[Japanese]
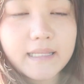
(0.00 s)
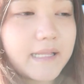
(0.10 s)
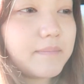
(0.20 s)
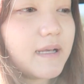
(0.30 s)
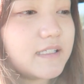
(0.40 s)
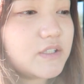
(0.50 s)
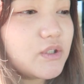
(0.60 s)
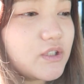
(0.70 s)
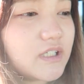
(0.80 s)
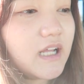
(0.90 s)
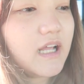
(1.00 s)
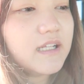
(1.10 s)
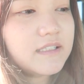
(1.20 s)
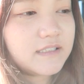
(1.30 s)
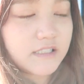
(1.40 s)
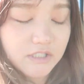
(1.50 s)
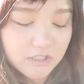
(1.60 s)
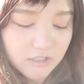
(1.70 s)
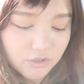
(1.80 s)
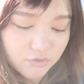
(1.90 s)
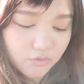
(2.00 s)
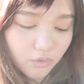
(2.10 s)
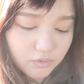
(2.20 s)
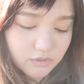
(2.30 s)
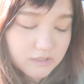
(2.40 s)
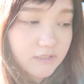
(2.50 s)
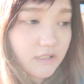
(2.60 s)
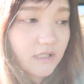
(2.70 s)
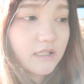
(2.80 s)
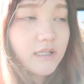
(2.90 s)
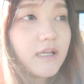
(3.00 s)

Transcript: ただいま時刻がにじにじゅうごふんですね。